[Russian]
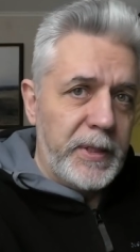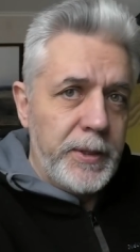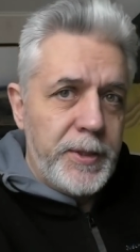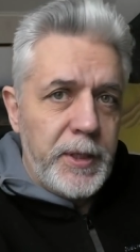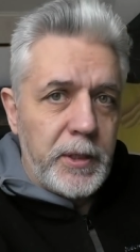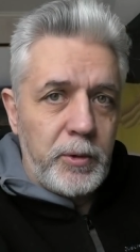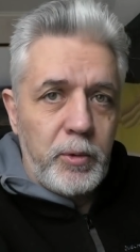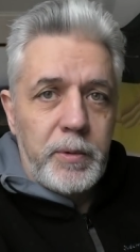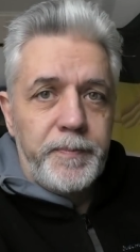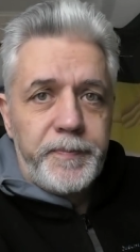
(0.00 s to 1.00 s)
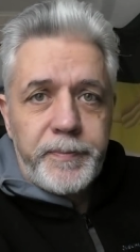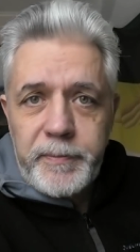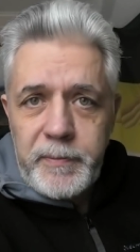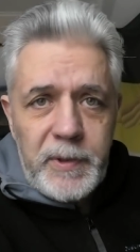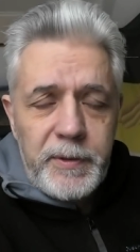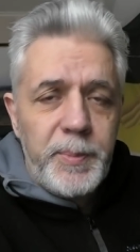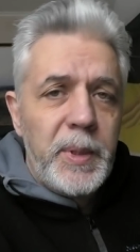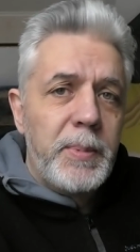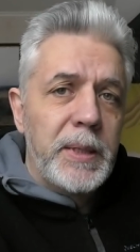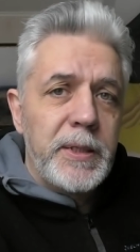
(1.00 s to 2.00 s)
из тех, кто в
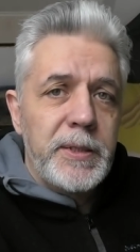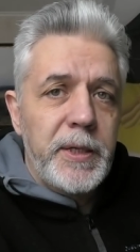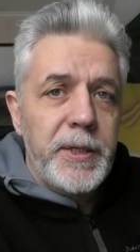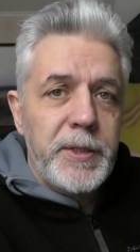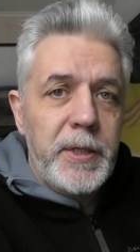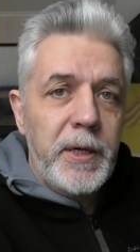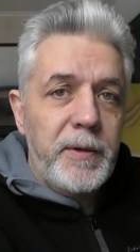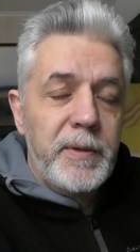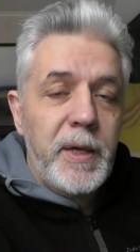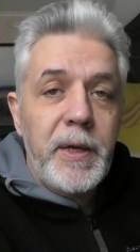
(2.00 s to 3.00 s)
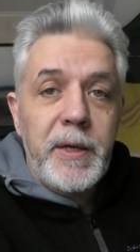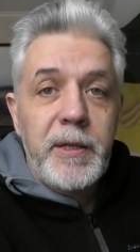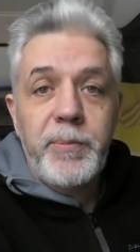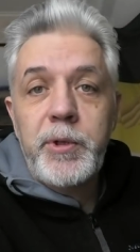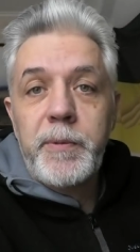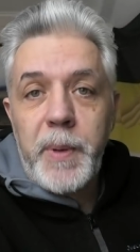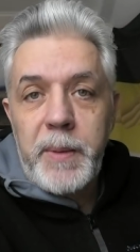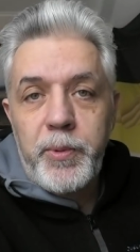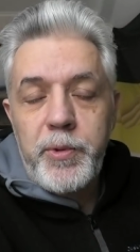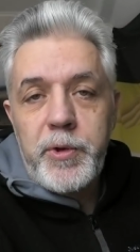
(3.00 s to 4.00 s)
Сбербанке зарегистрирован, не будет
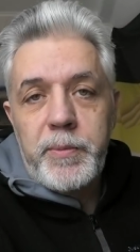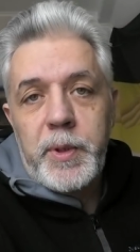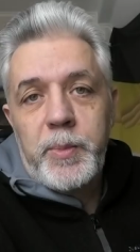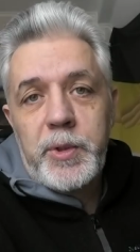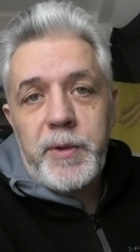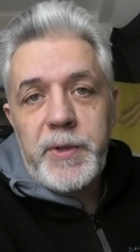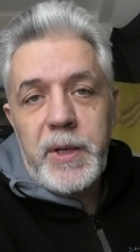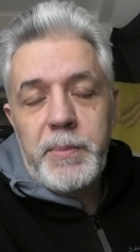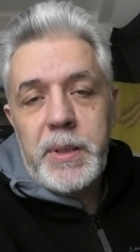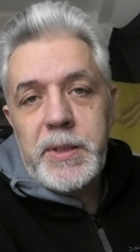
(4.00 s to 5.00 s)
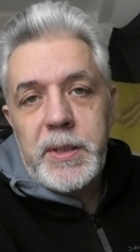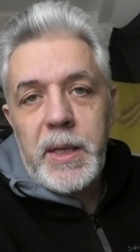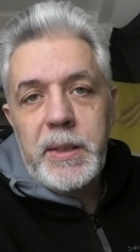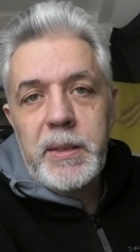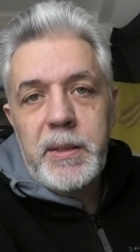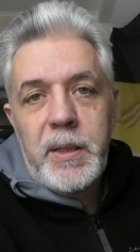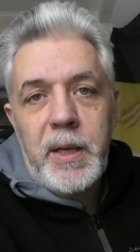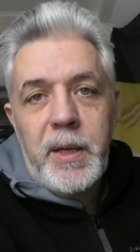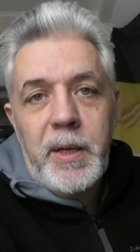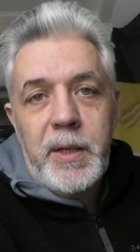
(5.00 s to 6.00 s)
пропущен, потому что вся база данных
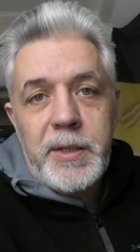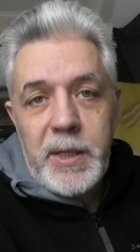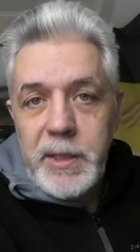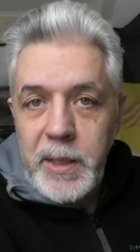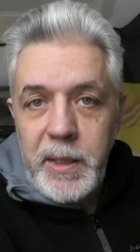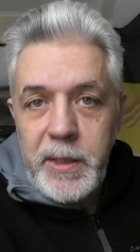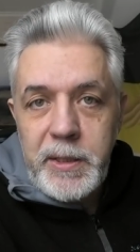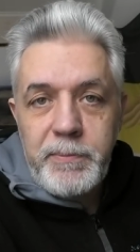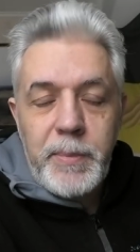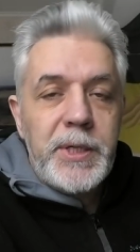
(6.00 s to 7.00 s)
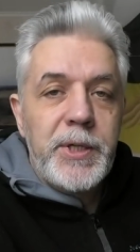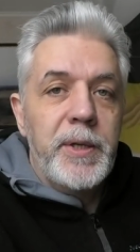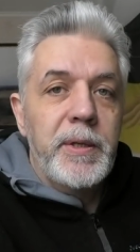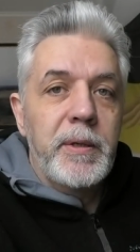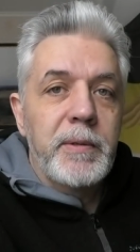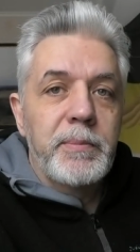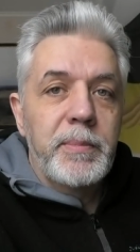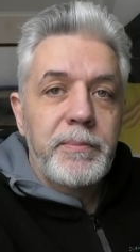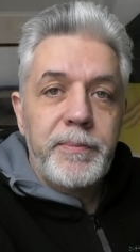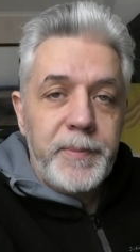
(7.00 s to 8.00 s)
слита этим
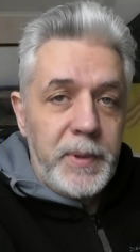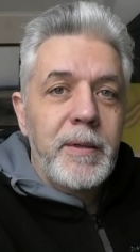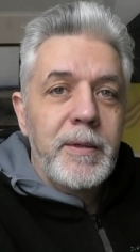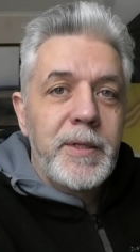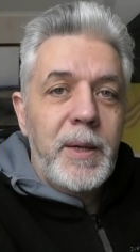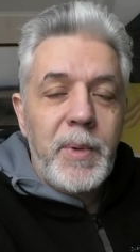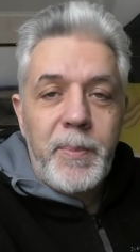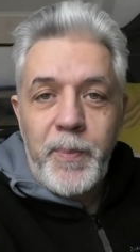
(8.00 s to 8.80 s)
мошенникам. Самая